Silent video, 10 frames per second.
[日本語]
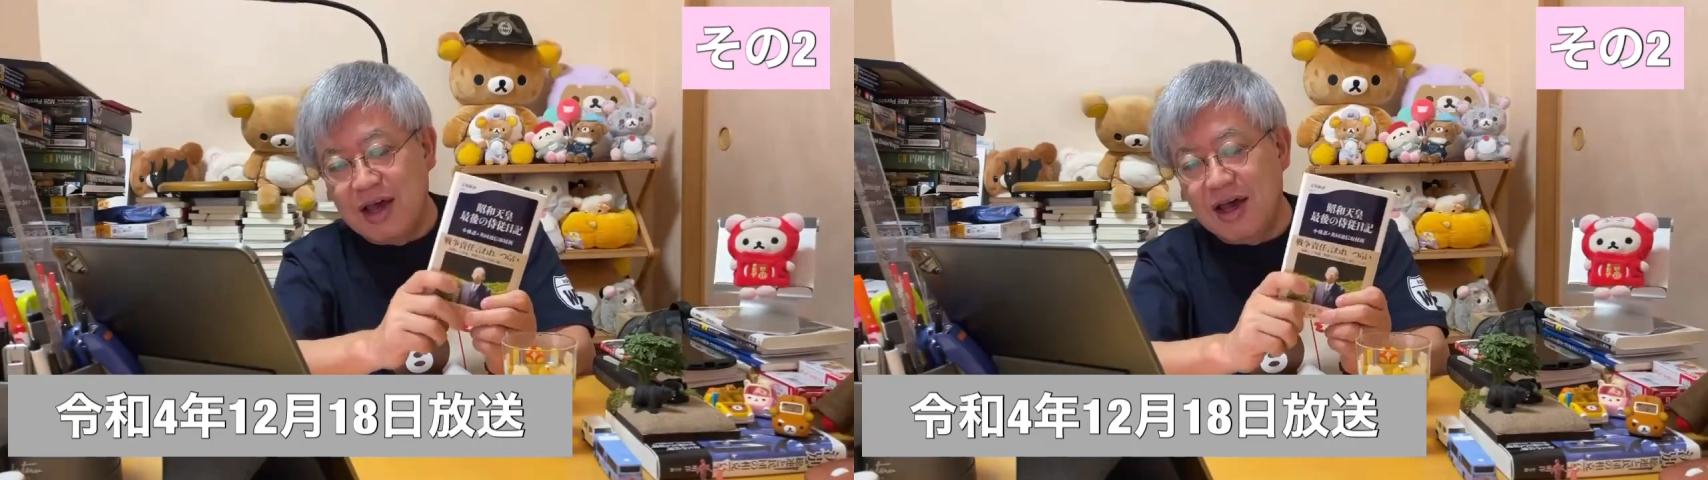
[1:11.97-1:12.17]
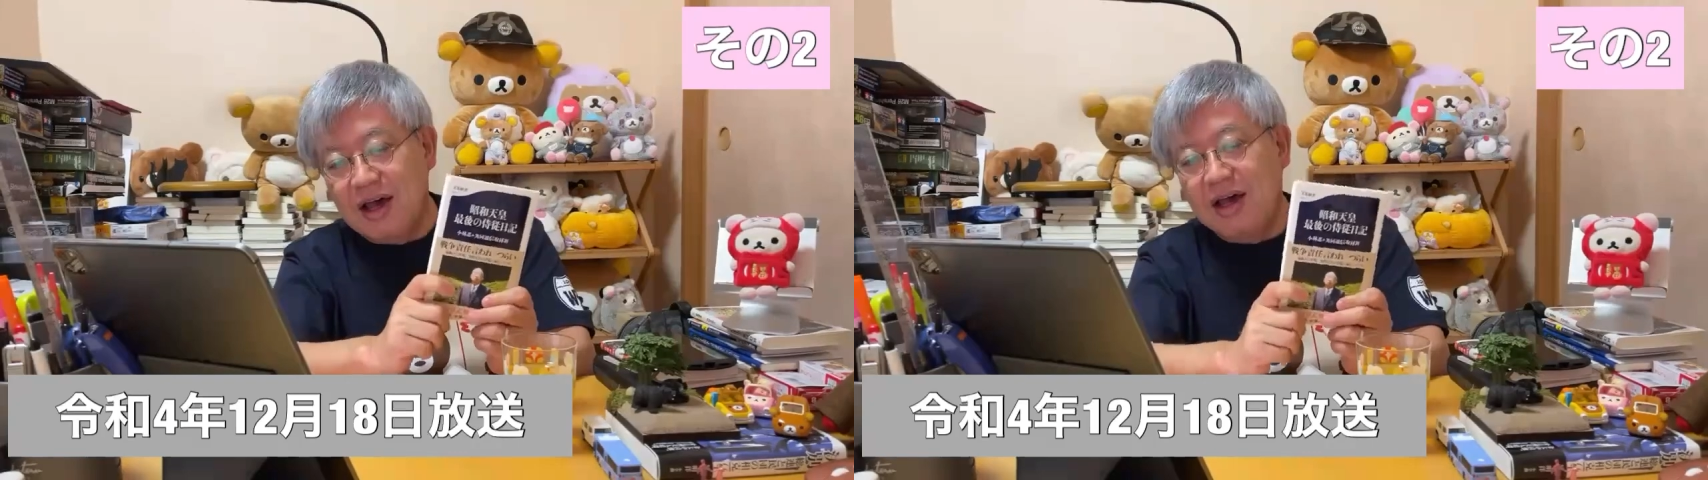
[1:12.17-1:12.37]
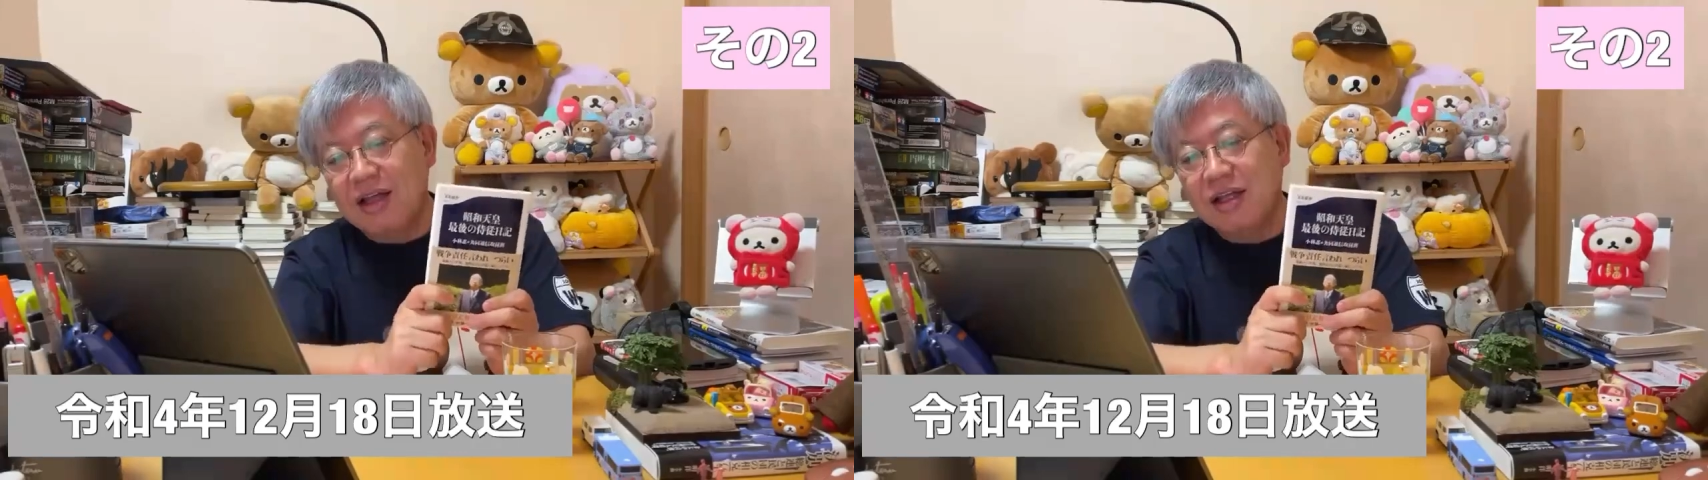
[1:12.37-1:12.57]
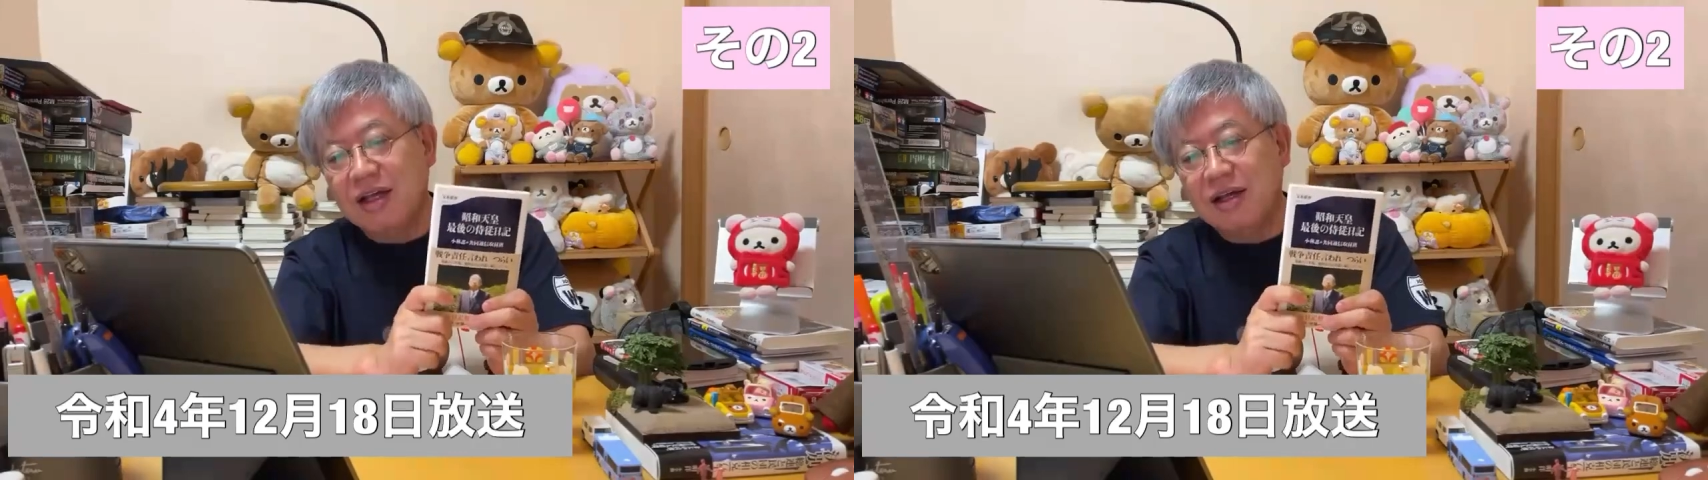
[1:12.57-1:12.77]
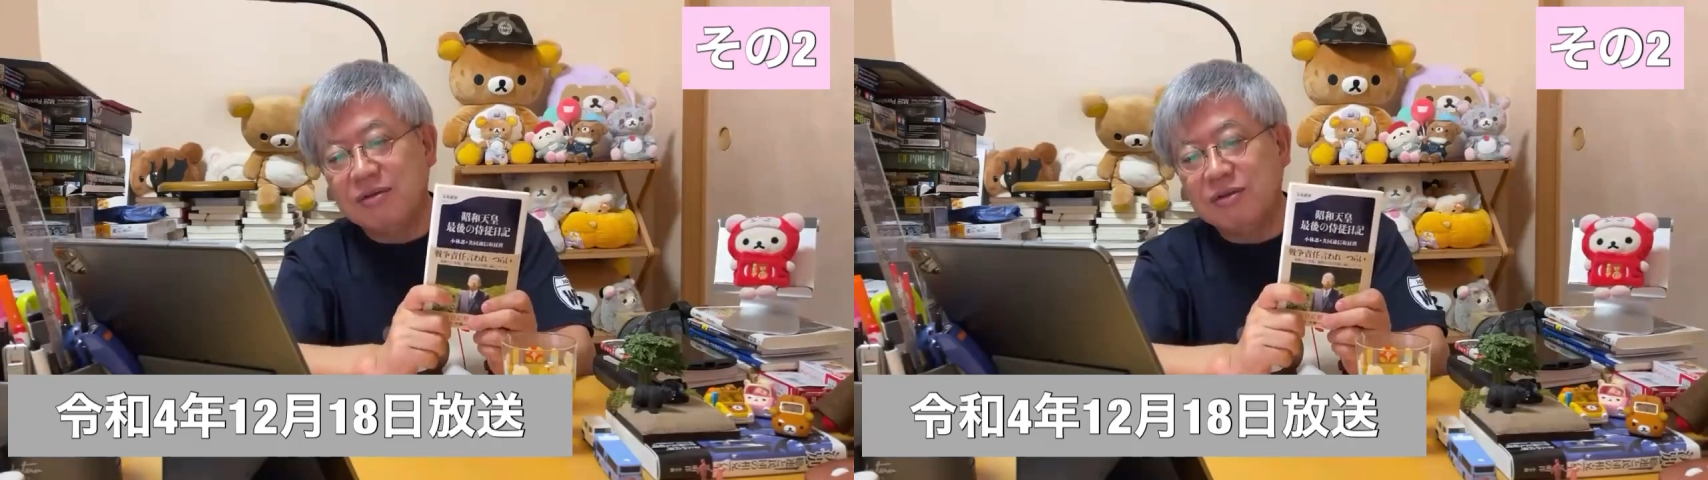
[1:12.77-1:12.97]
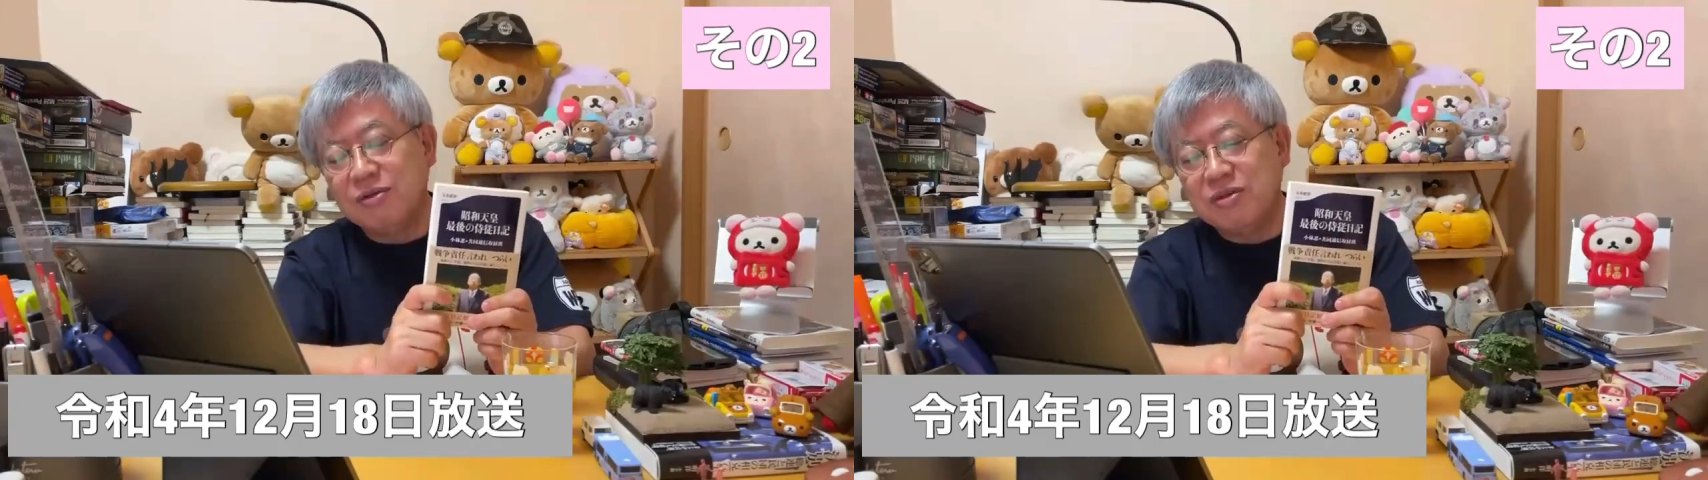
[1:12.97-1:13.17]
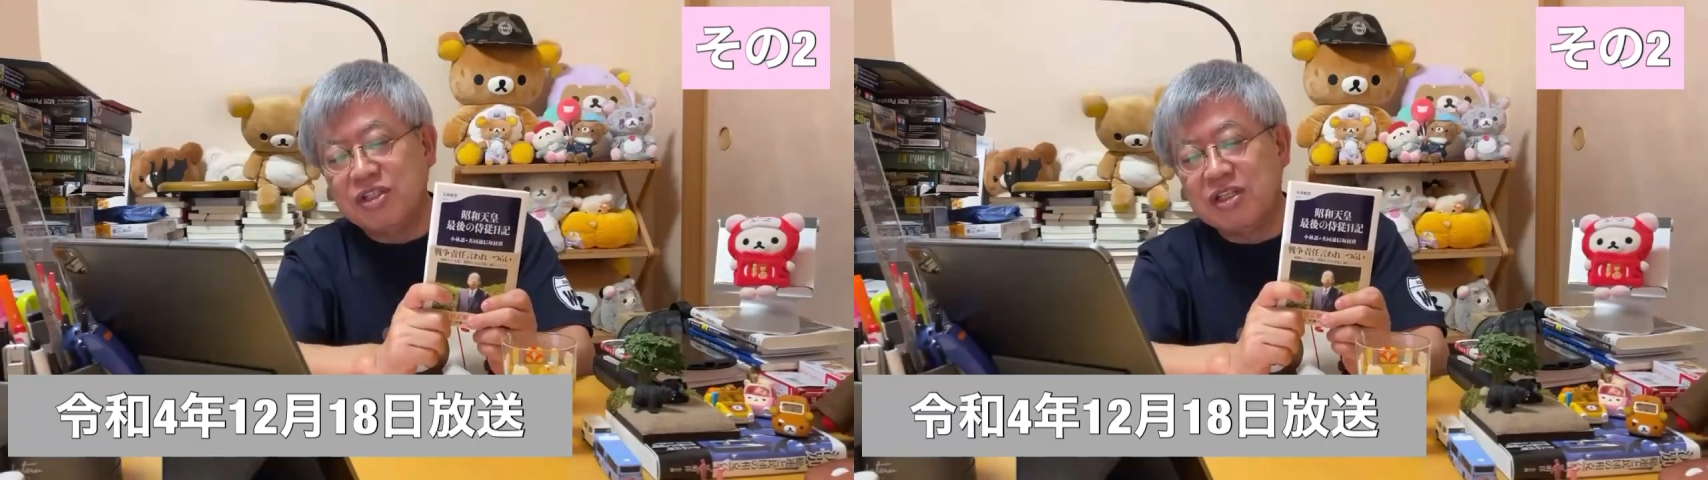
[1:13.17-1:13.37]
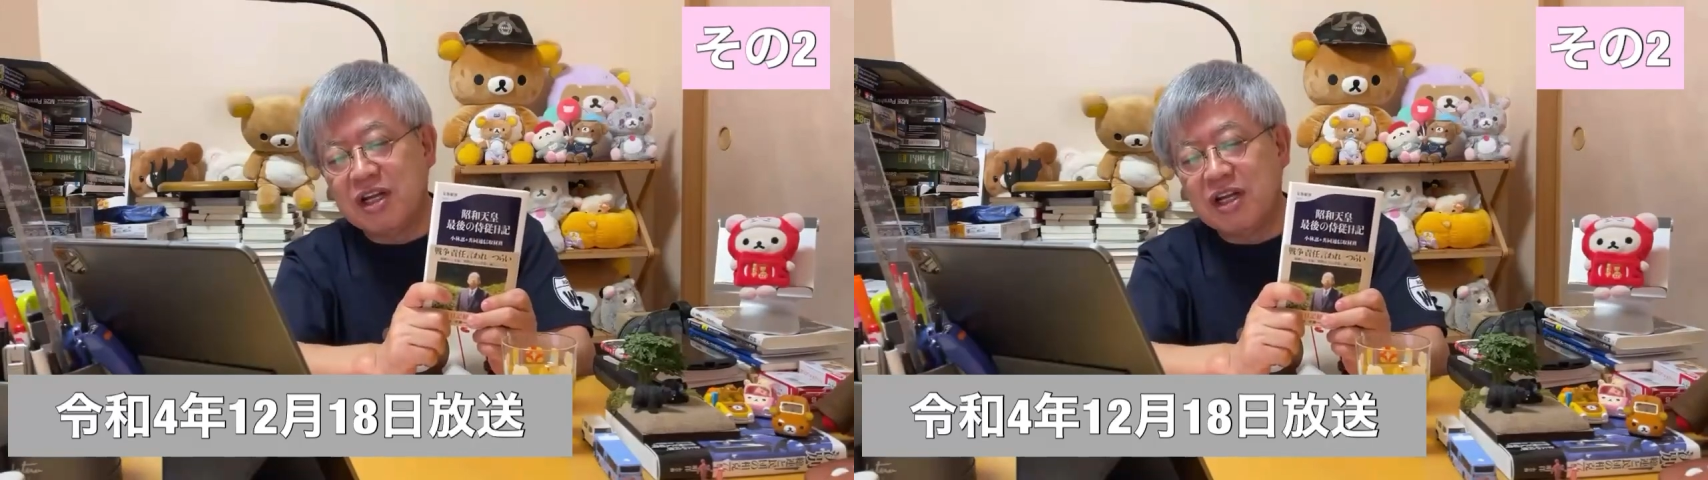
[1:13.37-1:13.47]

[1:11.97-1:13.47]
あもう身